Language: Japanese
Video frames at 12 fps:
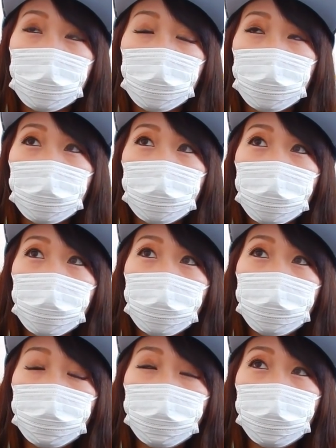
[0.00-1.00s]
必殺
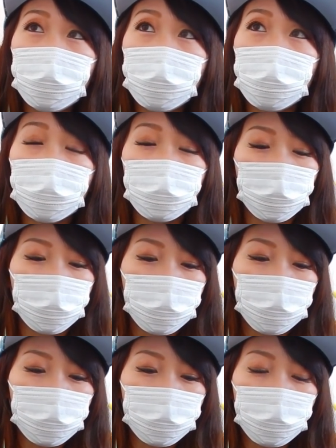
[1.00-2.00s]
技封じってすると
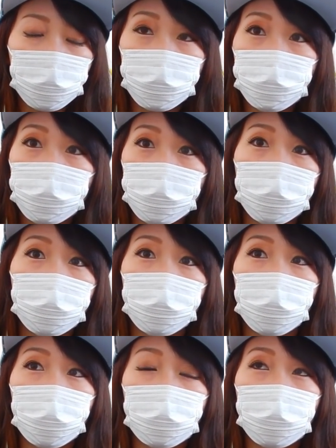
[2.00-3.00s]
必殺技封じする
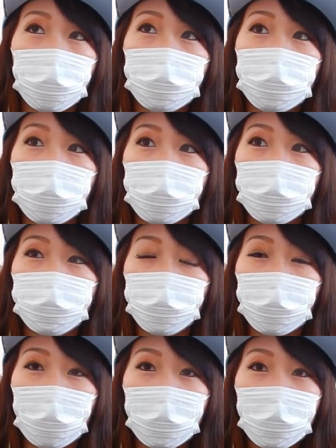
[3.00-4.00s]
人たちが一覧出る
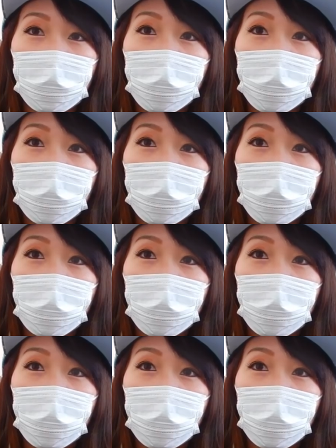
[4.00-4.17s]
とか、